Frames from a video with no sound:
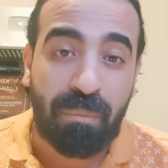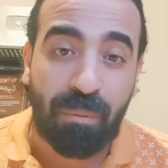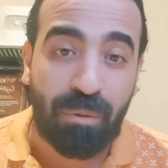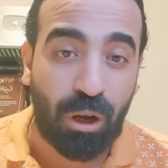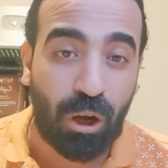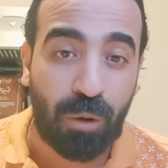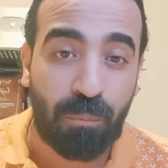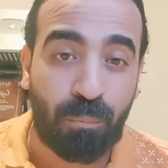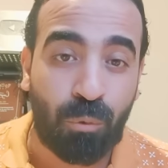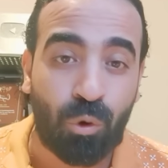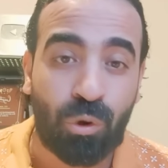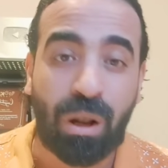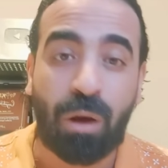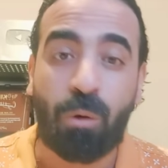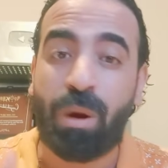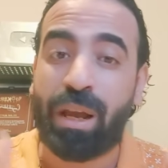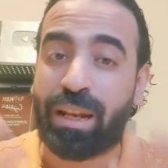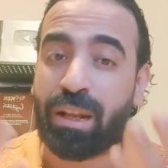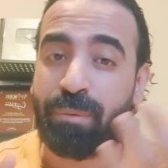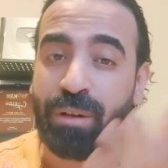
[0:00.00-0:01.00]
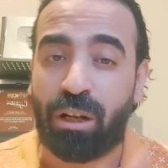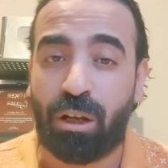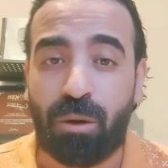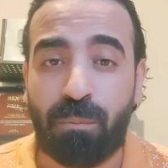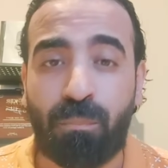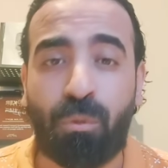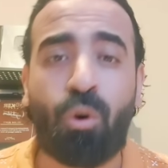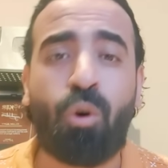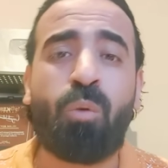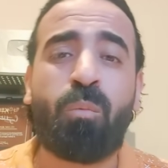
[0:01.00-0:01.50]
بيحبونا واحنا
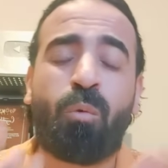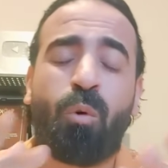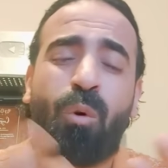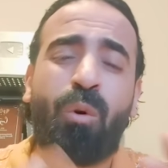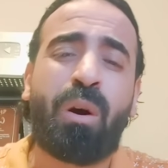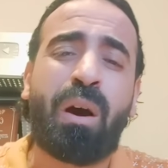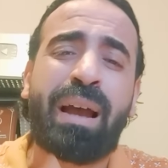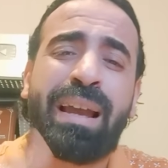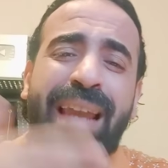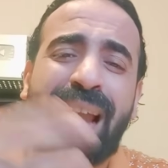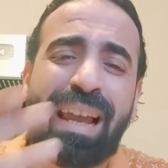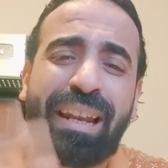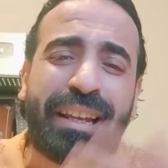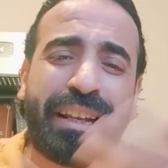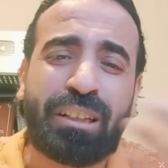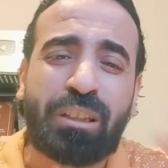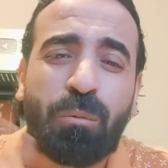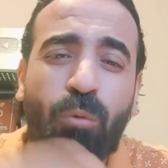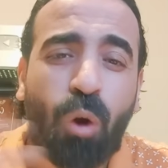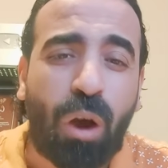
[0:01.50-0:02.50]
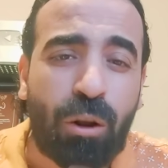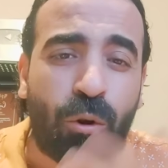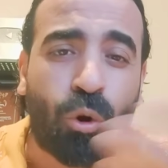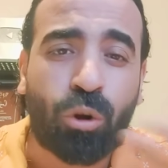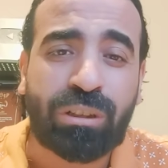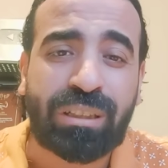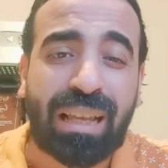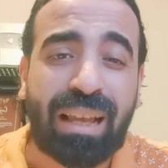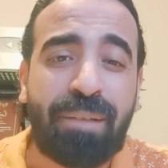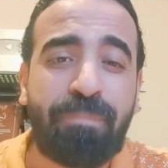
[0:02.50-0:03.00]
بنحبهم ويعني اعتبروها
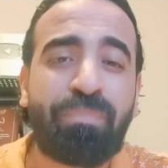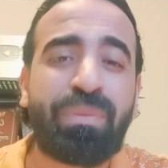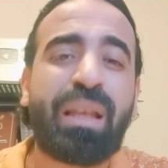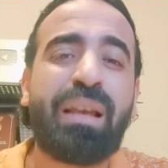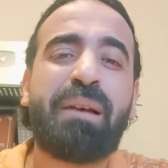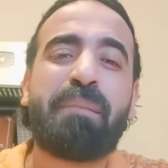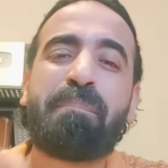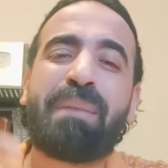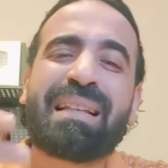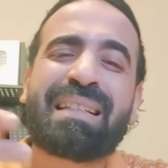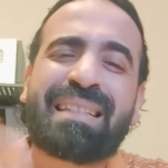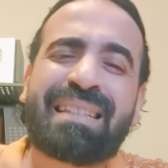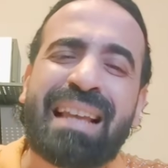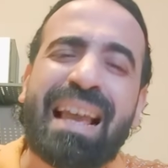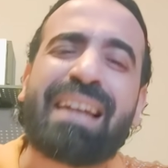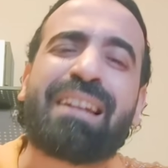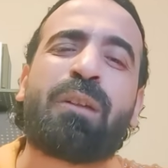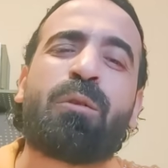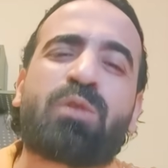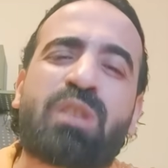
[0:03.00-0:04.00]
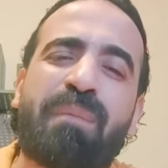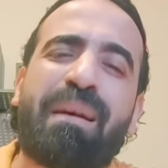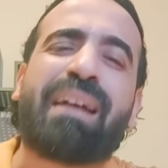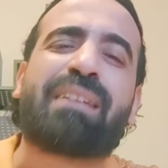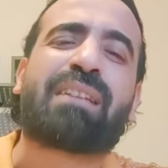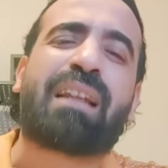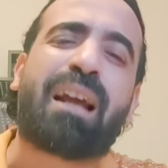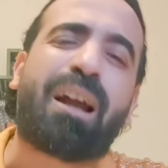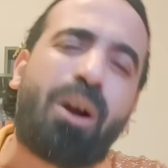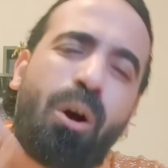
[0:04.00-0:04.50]
نكته بس يعني لو
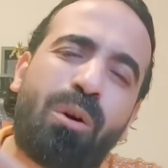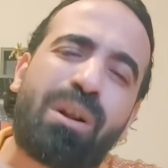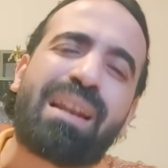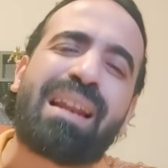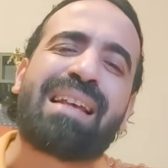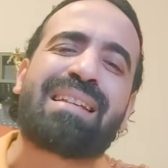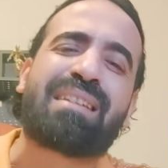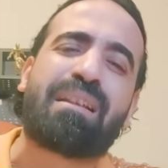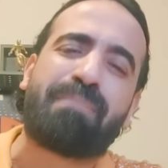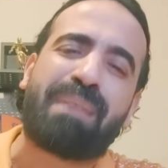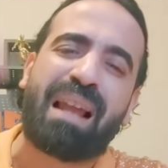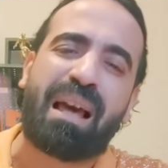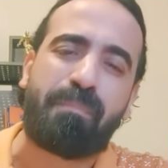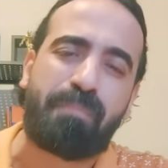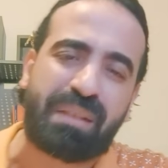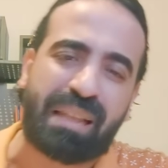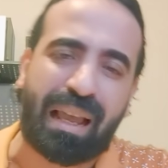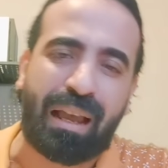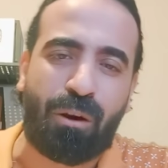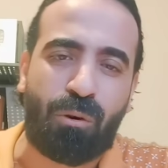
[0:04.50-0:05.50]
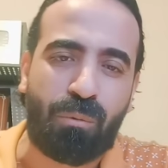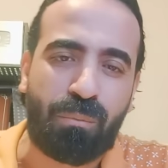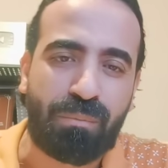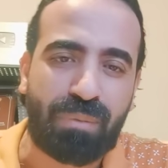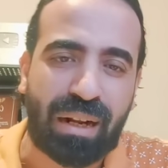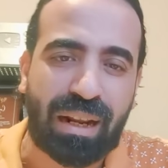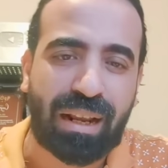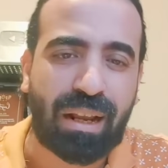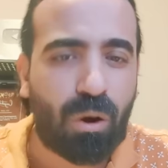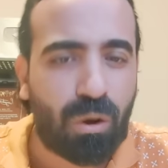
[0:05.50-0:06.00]
سمحت رجعوا للناس الملعب بتاعهم
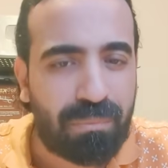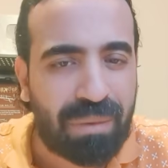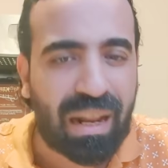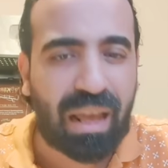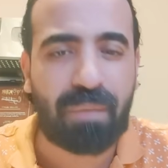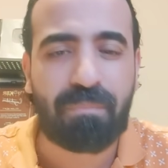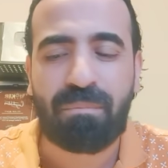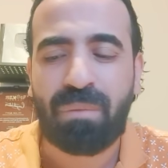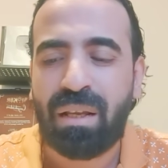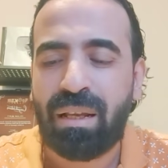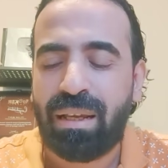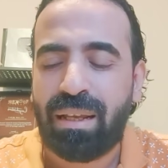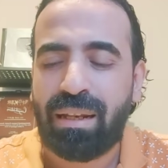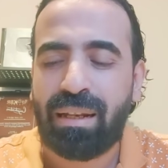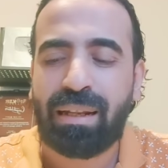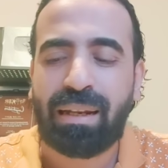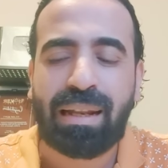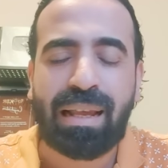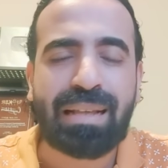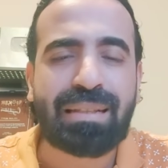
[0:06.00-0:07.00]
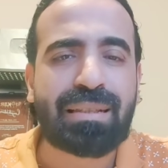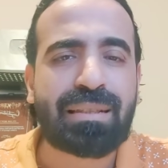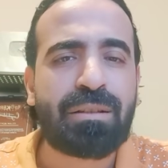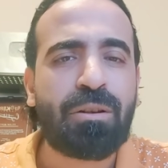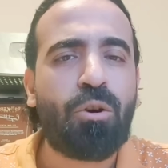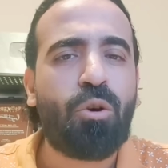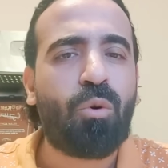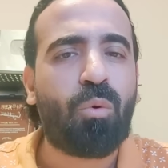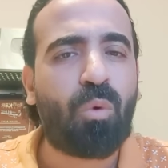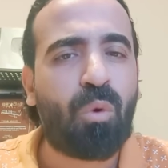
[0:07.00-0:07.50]
رجعوا الملعب للناس
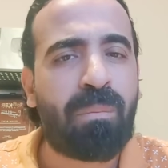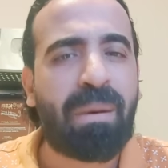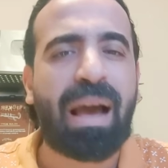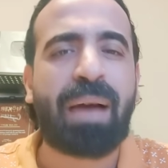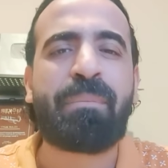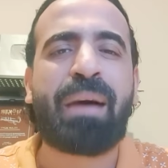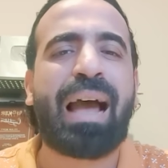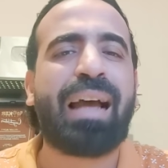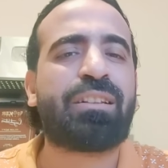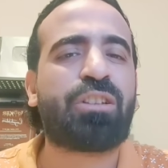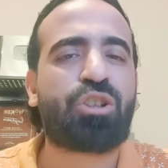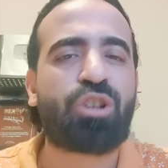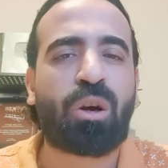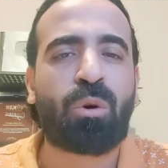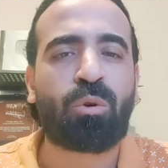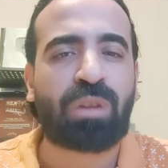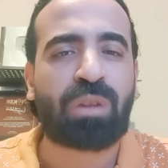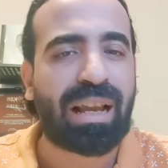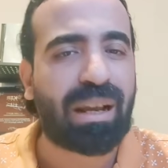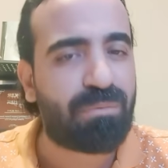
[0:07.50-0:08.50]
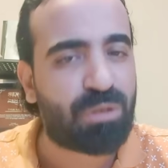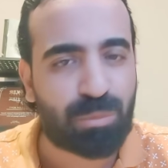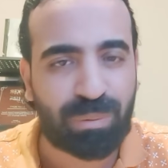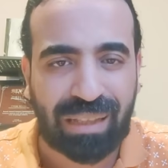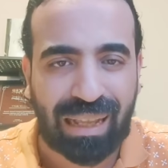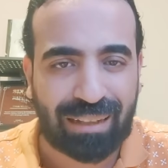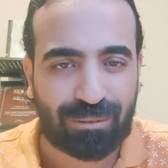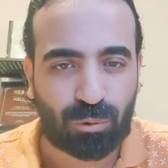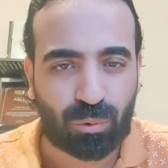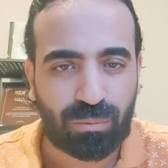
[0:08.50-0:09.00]
وما حدش ياخد حاجه مش
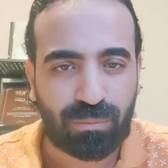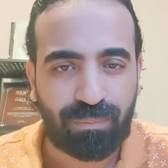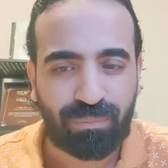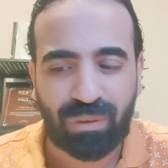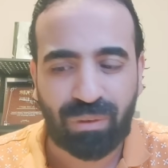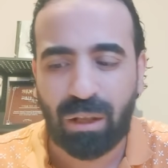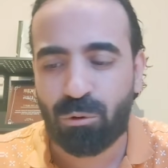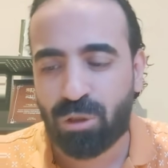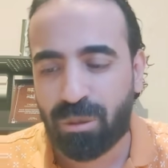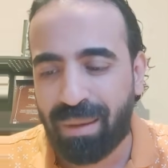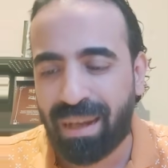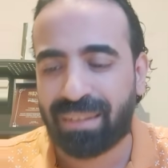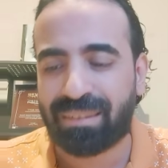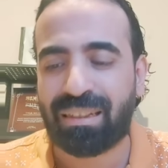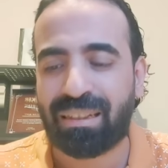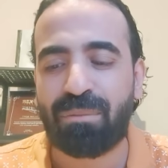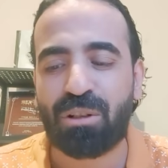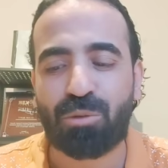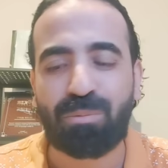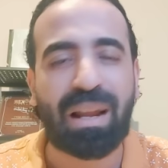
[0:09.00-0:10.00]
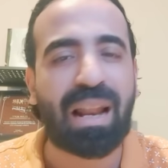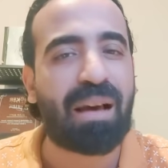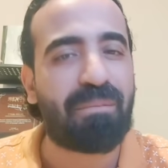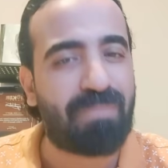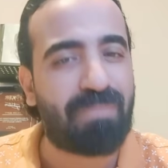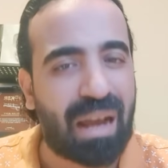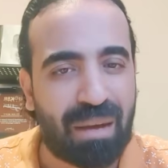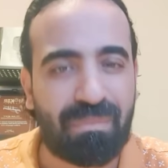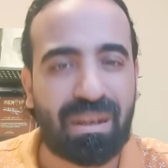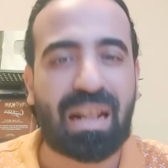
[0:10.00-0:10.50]
بتاعته لو سمحت ده مش ملعب
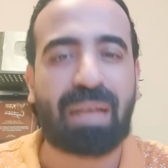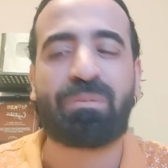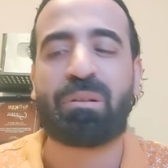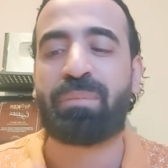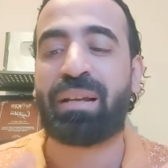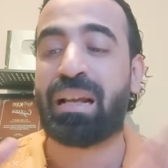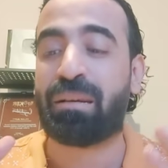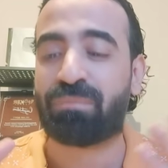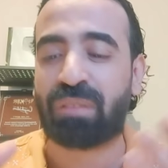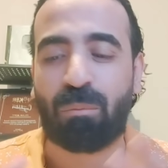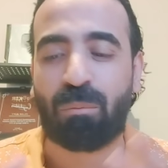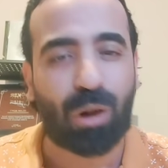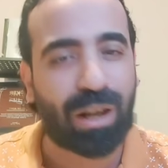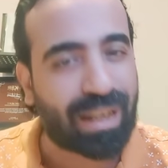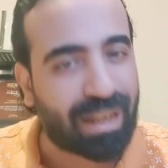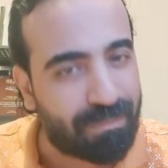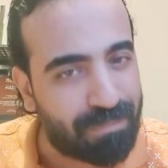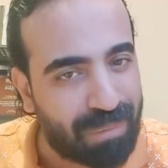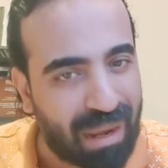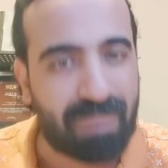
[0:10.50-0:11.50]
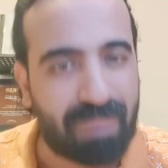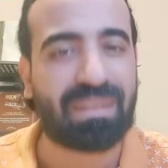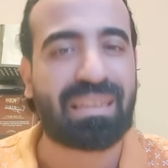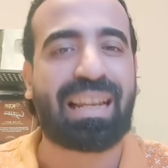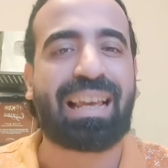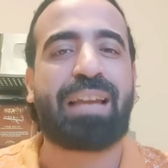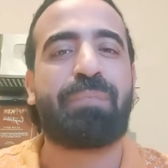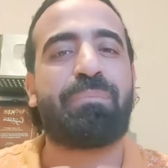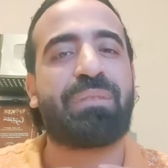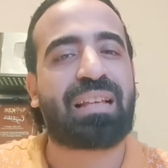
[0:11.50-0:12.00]
محمد عبد المنعم ده مركب محمد
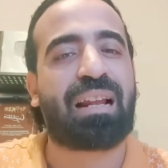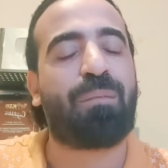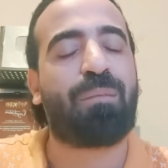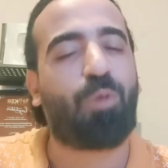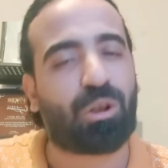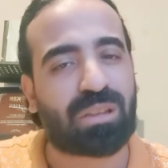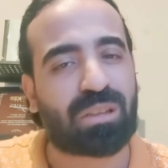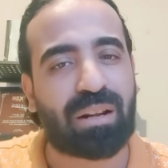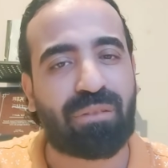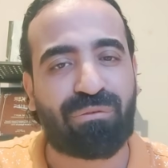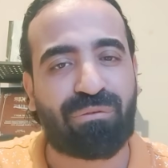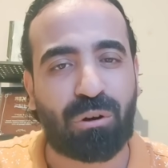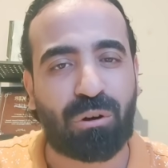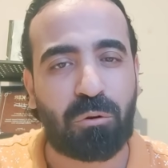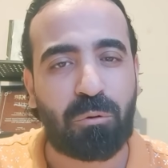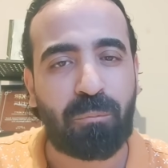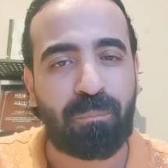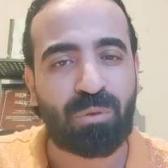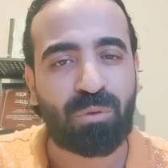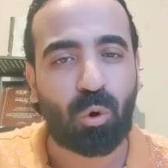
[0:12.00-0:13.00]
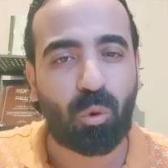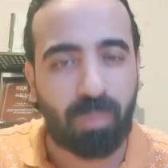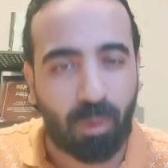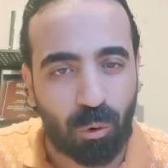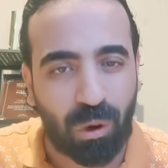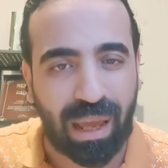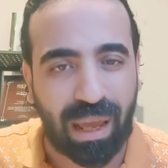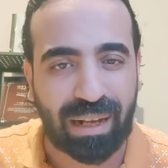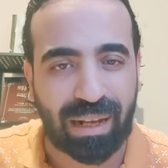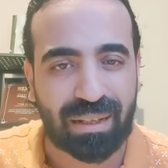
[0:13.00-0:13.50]
الخامس انا معترف اهو
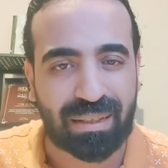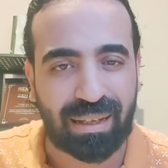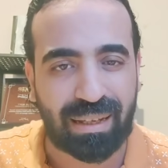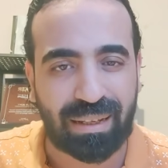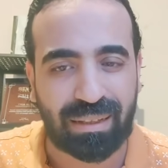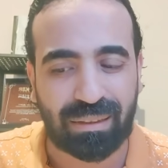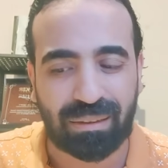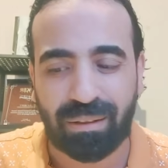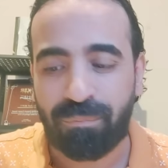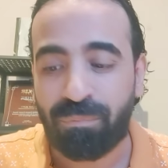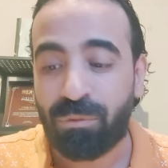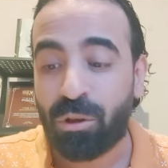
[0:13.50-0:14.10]
وبقول حاجه زي كده